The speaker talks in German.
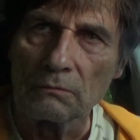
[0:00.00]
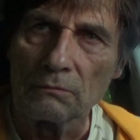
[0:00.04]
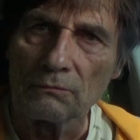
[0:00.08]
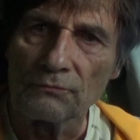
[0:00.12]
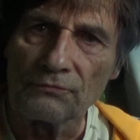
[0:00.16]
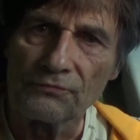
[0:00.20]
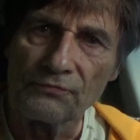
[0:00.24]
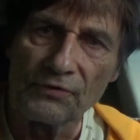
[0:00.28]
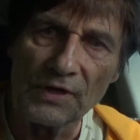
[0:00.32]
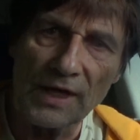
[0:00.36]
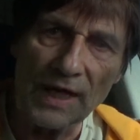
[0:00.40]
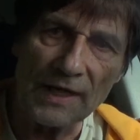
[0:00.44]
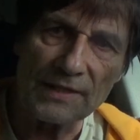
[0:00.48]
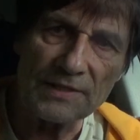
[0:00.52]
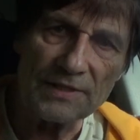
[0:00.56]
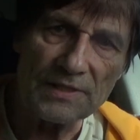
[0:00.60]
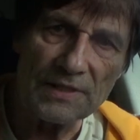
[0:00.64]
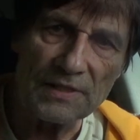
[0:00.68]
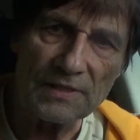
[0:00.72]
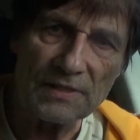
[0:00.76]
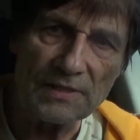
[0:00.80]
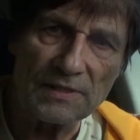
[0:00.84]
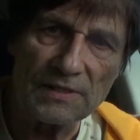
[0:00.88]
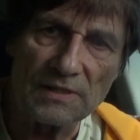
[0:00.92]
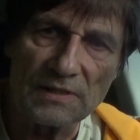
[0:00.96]
Vielleicht
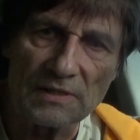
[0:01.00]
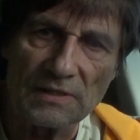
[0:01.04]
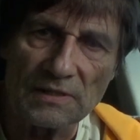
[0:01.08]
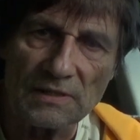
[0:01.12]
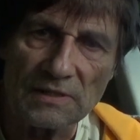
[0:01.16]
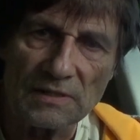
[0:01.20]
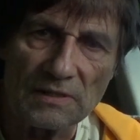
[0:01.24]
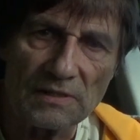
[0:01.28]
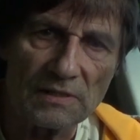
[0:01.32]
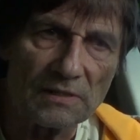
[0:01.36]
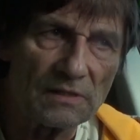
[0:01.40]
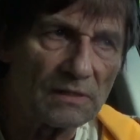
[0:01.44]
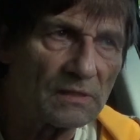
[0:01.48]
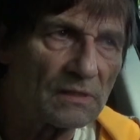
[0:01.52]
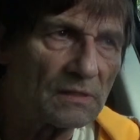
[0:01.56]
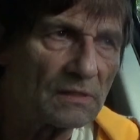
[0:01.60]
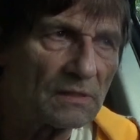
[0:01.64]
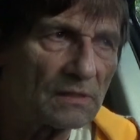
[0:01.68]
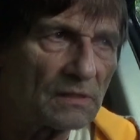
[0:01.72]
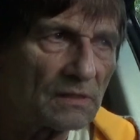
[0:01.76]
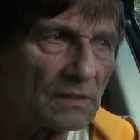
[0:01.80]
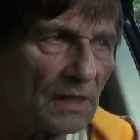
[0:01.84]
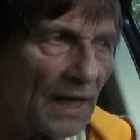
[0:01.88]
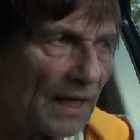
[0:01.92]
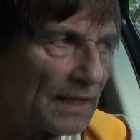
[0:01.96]
sind
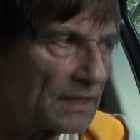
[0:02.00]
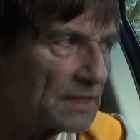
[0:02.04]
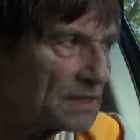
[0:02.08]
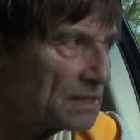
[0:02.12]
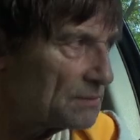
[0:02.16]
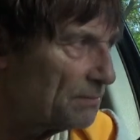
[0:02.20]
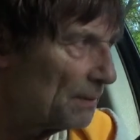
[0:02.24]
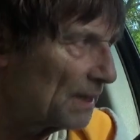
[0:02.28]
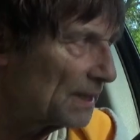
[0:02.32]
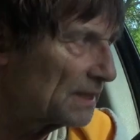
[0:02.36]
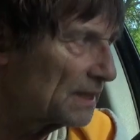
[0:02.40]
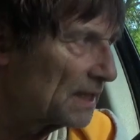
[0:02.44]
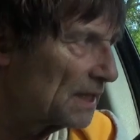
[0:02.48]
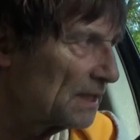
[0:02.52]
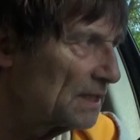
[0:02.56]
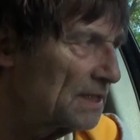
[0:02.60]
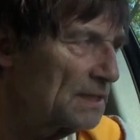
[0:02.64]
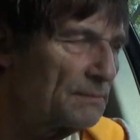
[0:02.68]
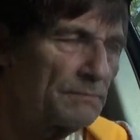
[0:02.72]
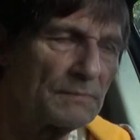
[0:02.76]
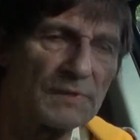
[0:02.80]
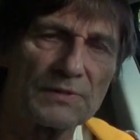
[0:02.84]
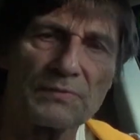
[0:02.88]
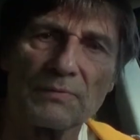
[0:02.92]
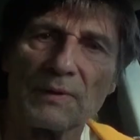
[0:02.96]
es ein, zwei der
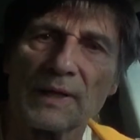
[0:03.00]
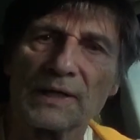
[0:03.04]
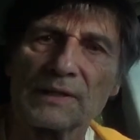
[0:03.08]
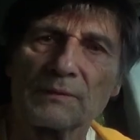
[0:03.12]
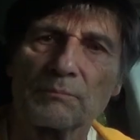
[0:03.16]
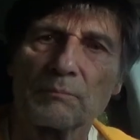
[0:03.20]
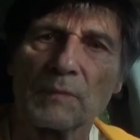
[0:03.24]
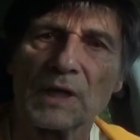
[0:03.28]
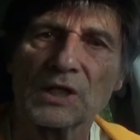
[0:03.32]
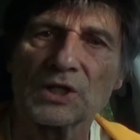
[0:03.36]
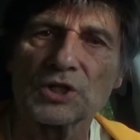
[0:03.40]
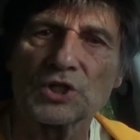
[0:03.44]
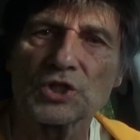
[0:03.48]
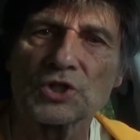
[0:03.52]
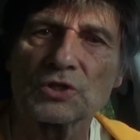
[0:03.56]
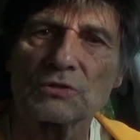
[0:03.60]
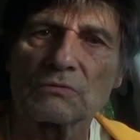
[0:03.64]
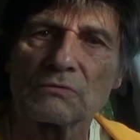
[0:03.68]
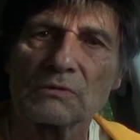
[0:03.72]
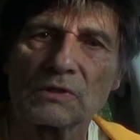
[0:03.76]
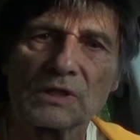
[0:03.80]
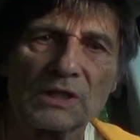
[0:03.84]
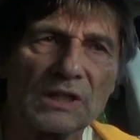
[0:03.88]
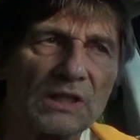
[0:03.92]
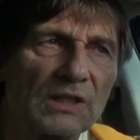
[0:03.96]
liebenswerten
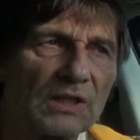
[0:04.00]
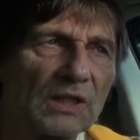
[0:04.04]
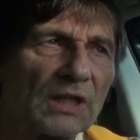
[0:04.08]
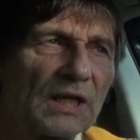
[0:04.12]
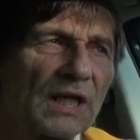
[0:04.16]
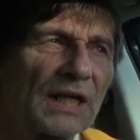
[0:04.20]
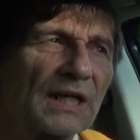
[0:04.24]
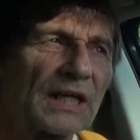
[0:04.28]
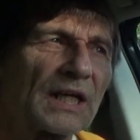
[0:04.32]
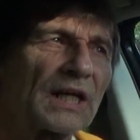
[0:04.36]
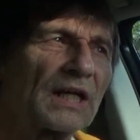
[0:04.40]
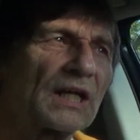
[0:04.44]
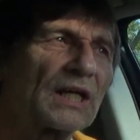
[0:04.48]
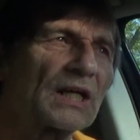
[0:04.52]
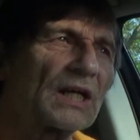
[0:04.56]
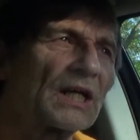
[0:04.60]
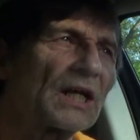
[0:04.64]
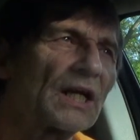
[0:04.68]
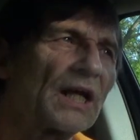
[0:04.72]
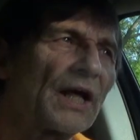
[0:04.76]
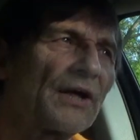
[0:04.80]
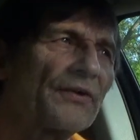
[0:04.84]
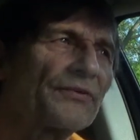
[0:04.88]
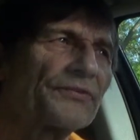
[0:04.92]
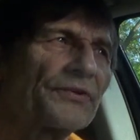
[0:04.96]
Menschen, die ich hier
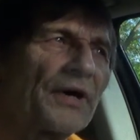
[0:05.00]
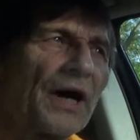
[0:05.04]
kennengelernt